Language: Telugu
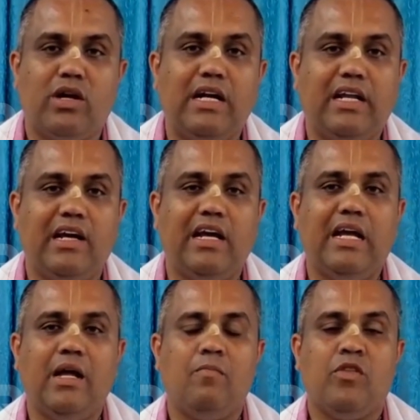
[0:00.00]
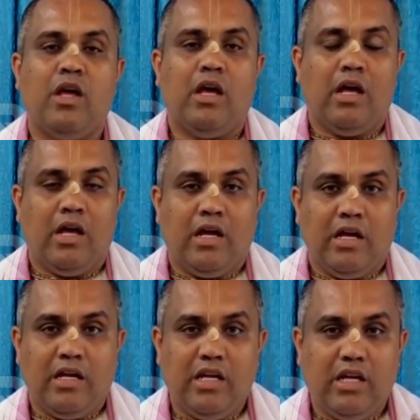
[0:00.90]
ఎందుకంటే
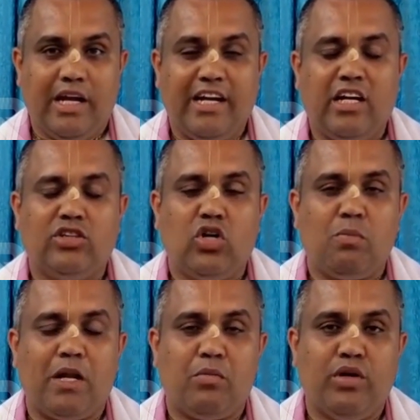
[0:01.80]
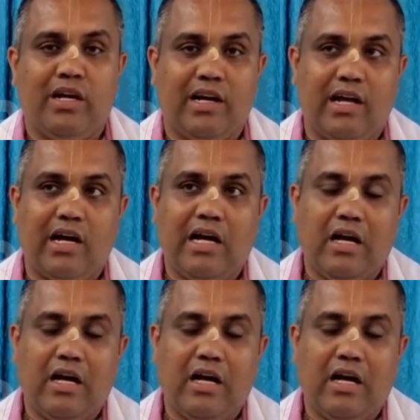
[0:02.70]
ఈ ఎడ్లతో మనము ఇక్కడ